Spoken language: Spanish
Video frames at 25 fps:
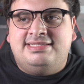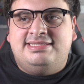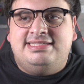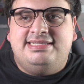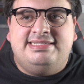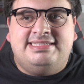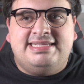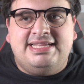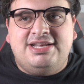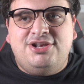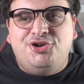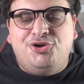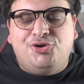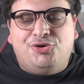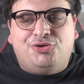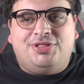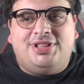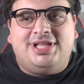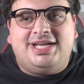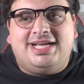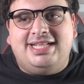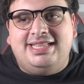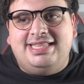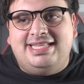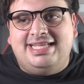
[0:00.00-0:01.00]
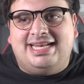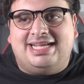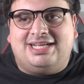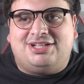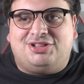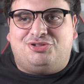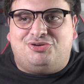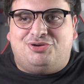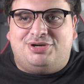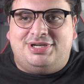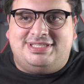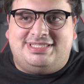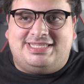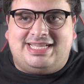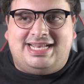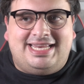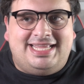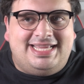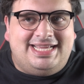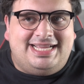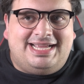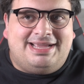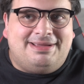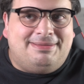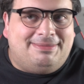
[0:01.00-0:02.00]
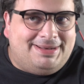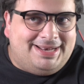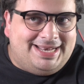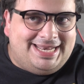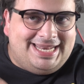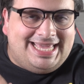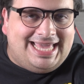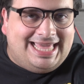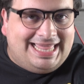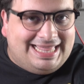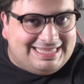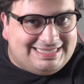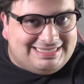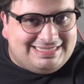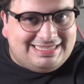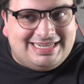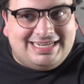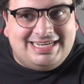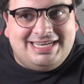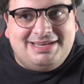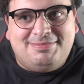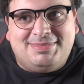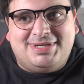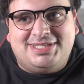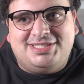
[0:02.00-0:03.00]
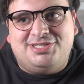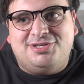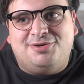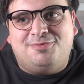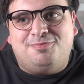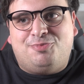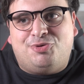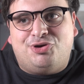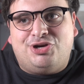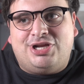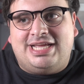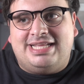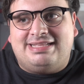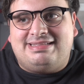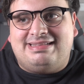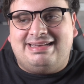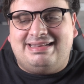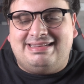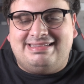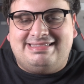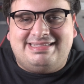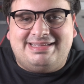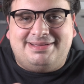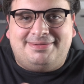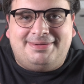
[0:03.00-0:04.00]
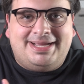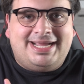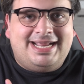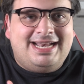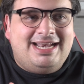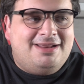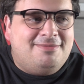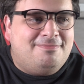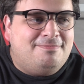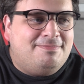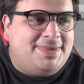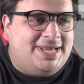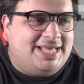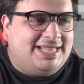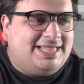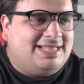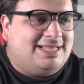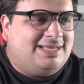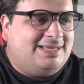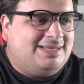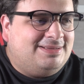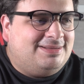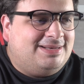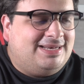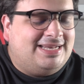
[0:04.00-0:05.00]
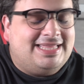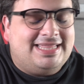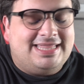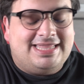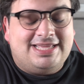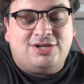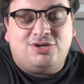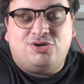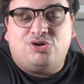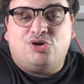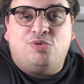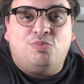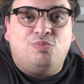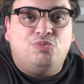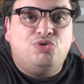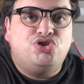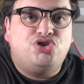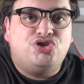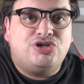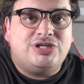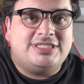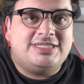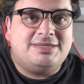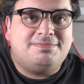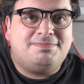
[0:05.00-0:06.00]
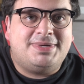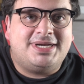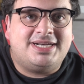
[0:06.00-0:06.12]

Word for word: Sí se nota que el director es alguien que venía de hacer animación porque se ve que le mete, le dedicó mucho a esa